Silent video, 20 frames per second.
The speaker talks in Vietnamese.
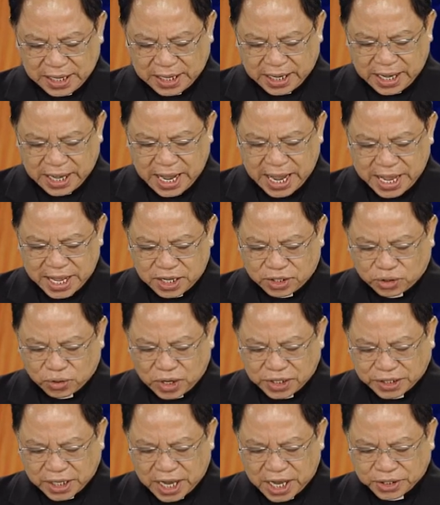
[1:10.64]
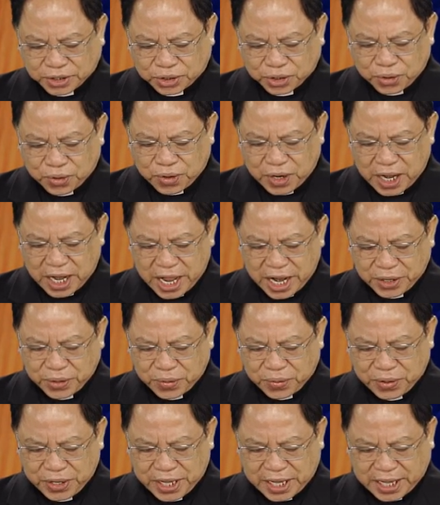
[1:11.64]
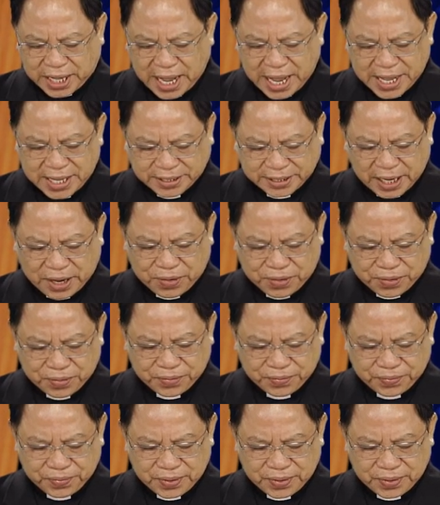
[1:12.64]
Khi ấy Chúa Giêsu lên núi cây dầu